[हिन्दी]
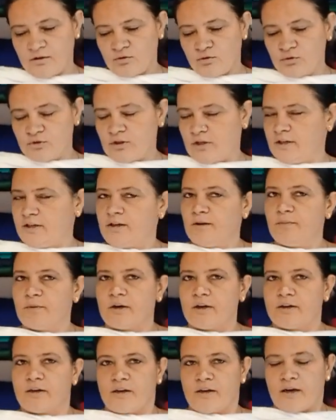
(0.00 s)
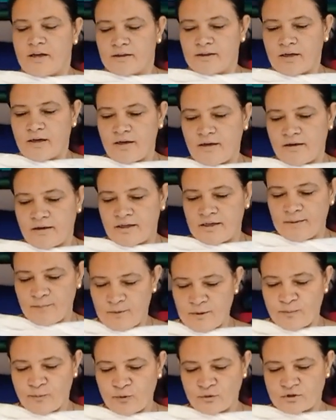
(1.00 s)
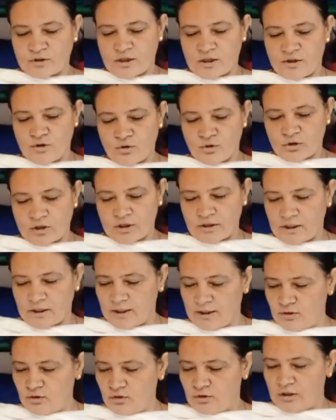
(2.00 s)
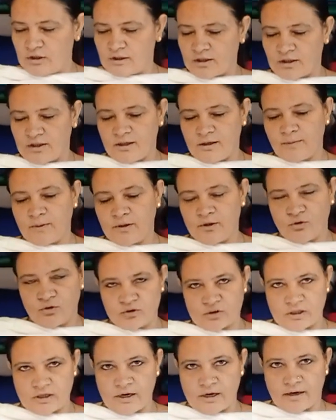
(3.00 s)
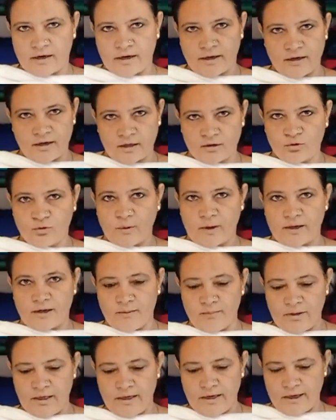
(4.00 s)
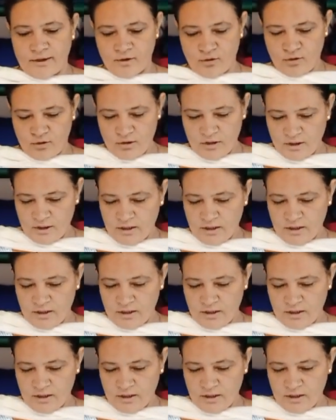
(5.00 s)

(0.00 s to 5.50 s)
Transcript: उसे टेम कट गया था अरे भी पूछा है यो कि यो कि है दे भाई यो चले गया ना दोबारा मिले यो